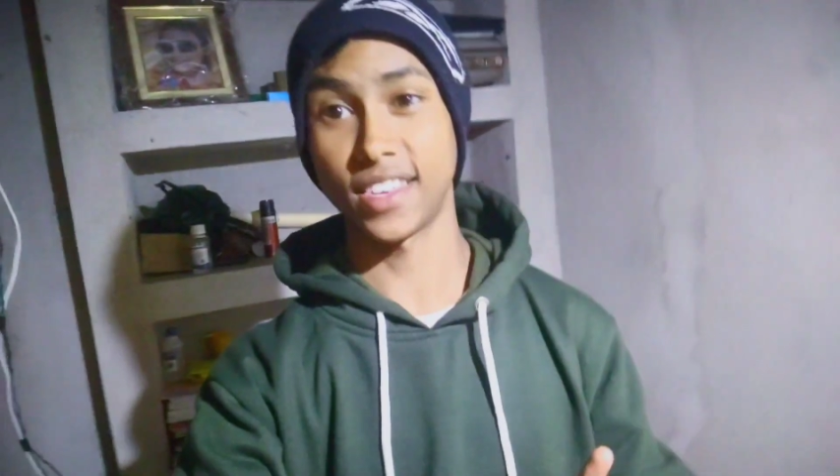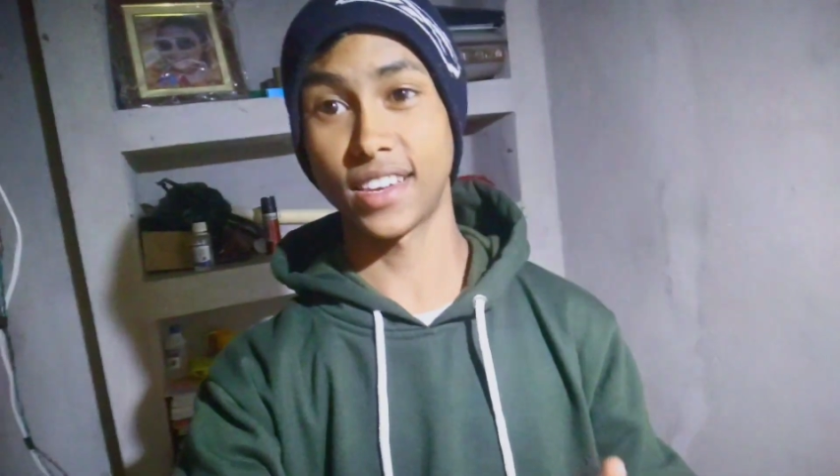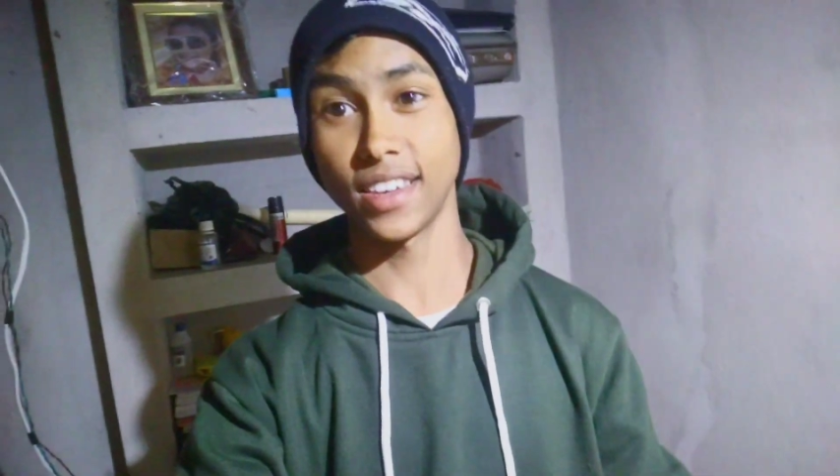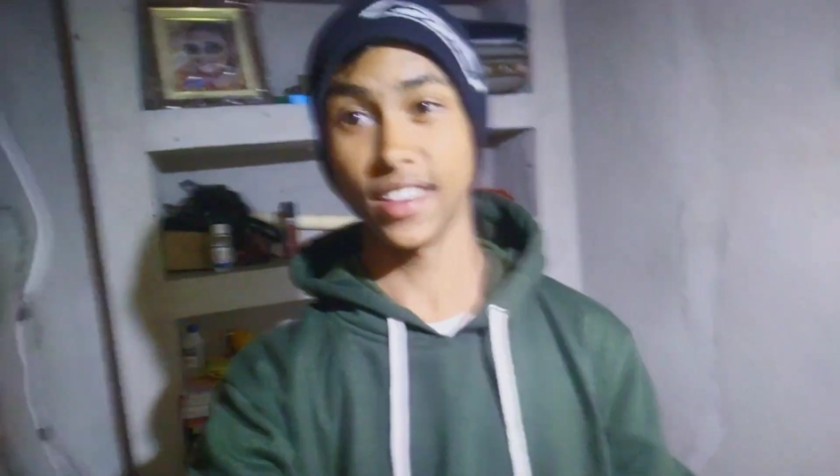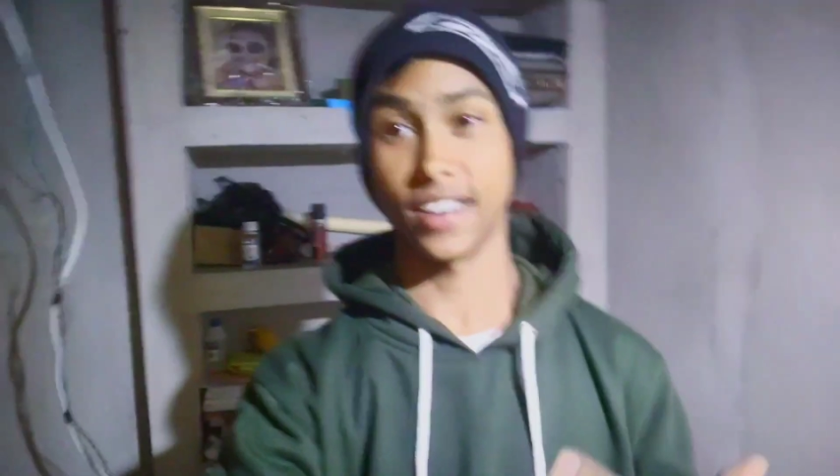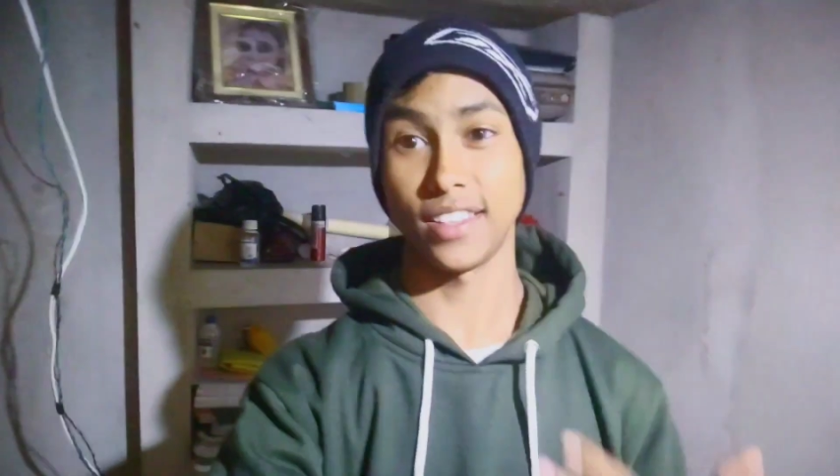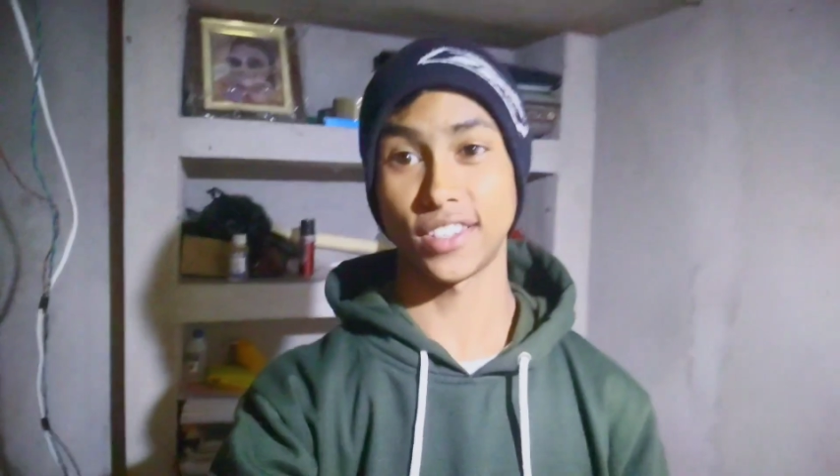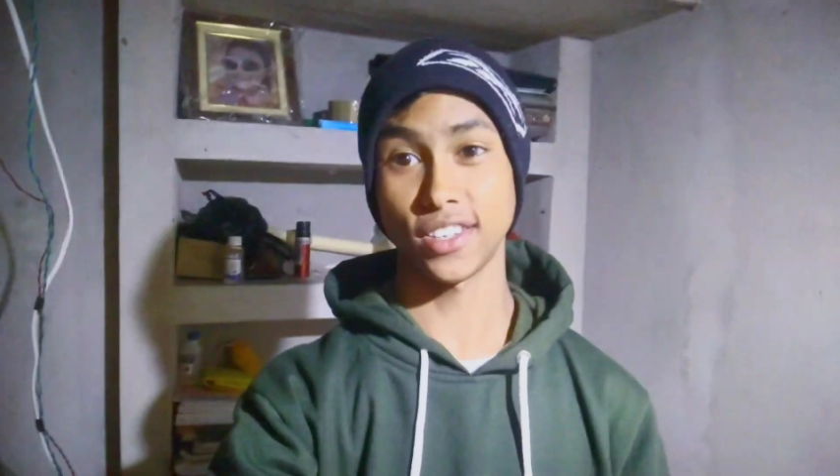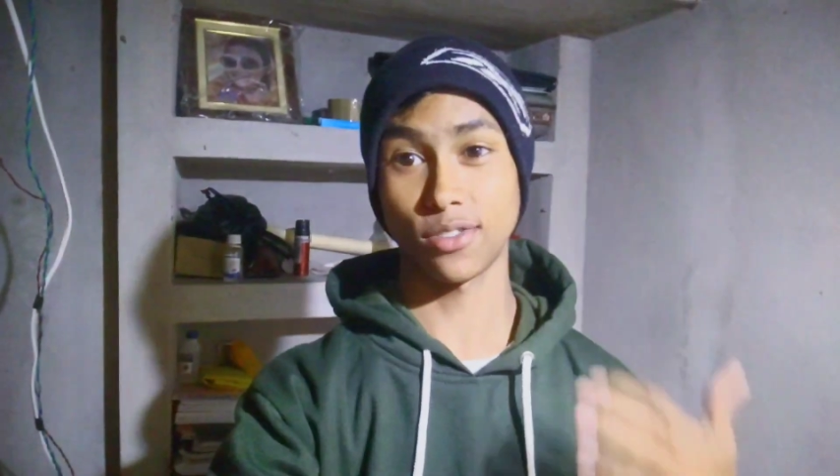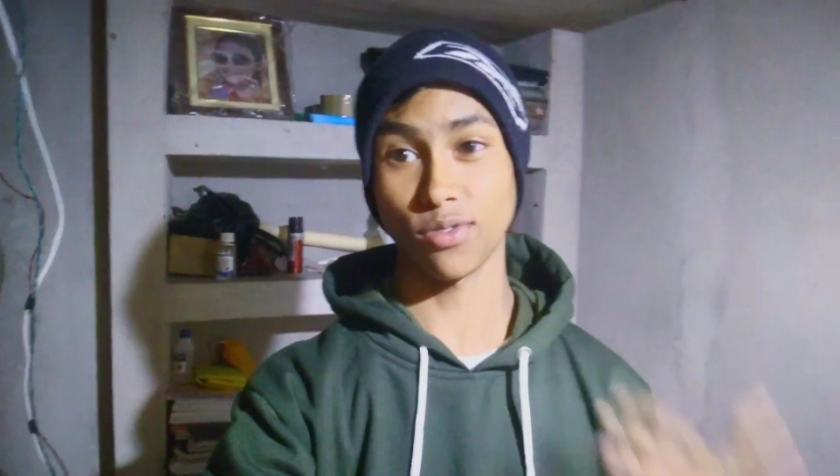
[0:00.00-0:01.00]
থেকে
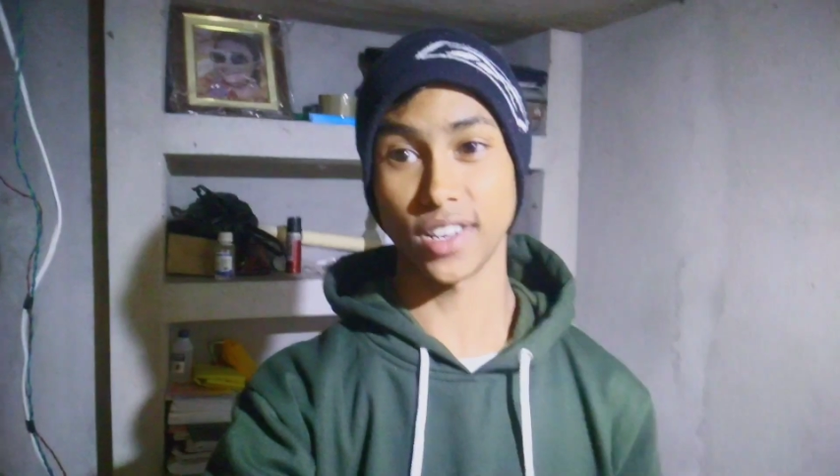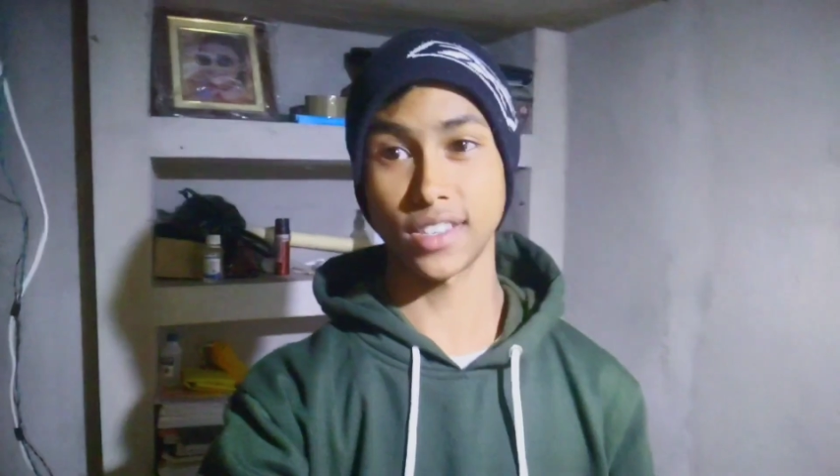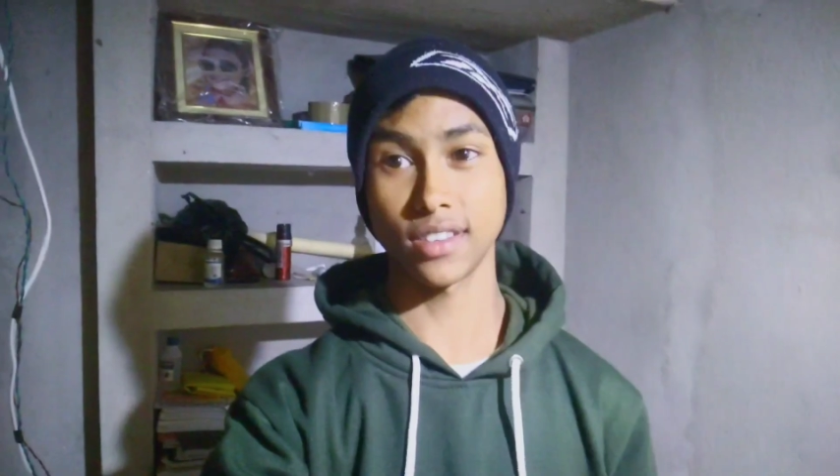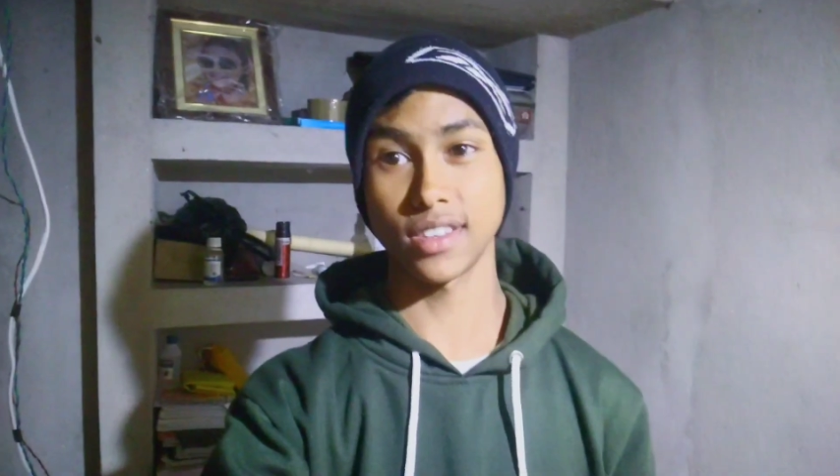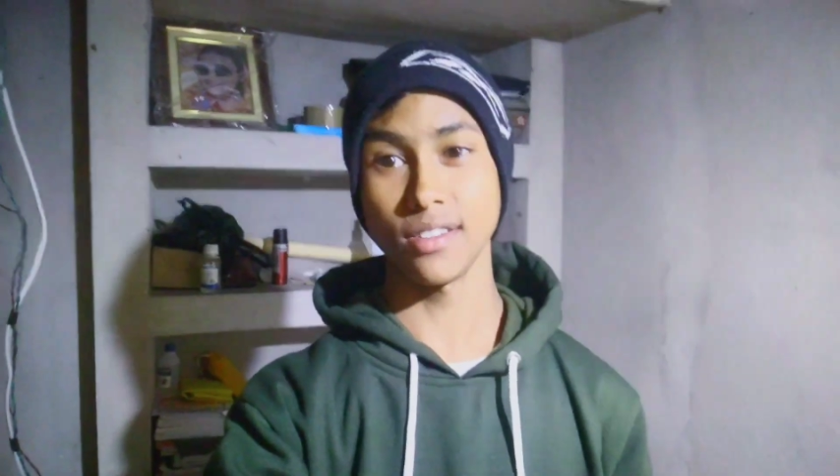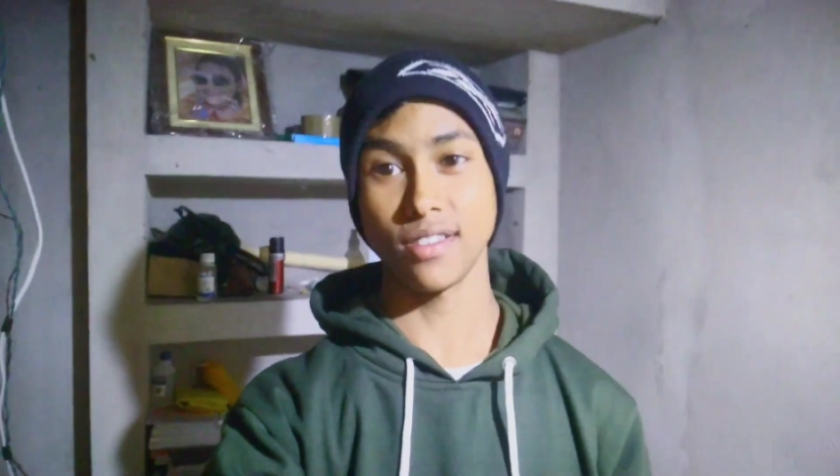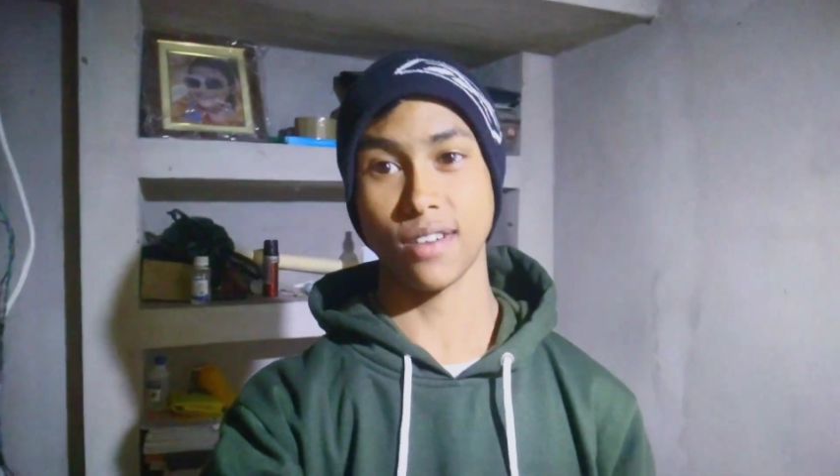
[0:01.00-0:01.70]
নিচে চলে এসেছি